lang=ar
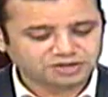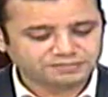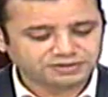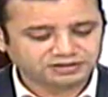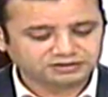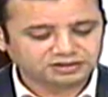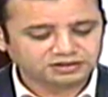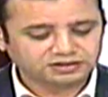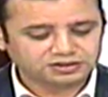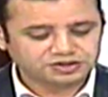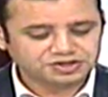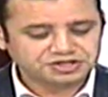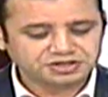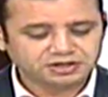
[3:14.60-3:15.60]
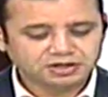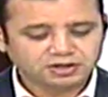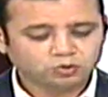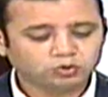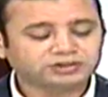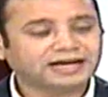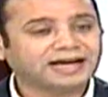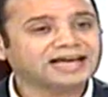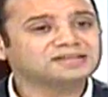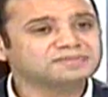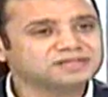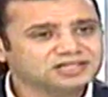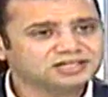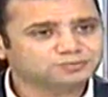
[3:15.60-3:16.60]
الشاب الايطالي ريجيني
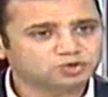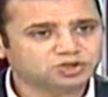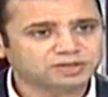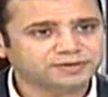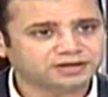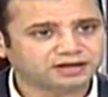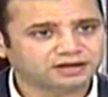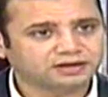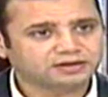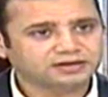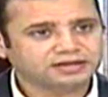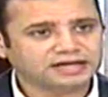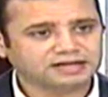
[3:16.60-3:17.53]
والتحقيقات ما زالت مستمره صحيح.